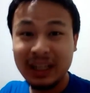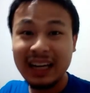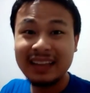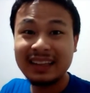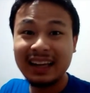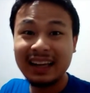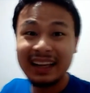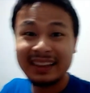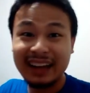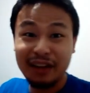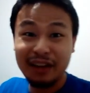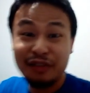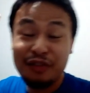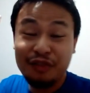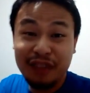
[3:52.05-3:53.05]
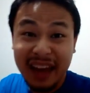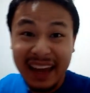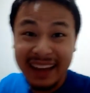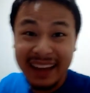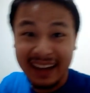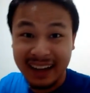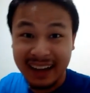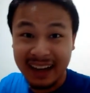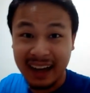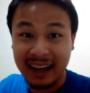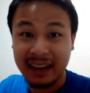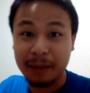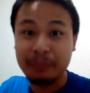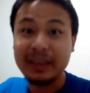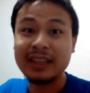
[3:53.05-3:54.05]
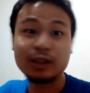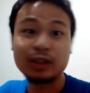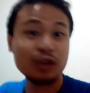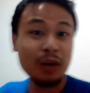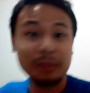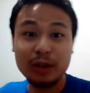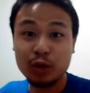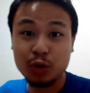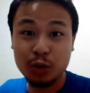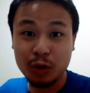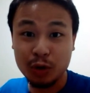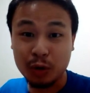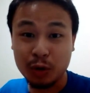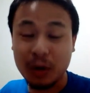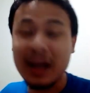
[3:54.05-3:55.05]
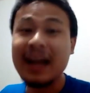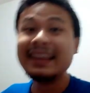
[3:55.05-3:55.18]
ele tem letra feia, cara. Isso é um absurdo.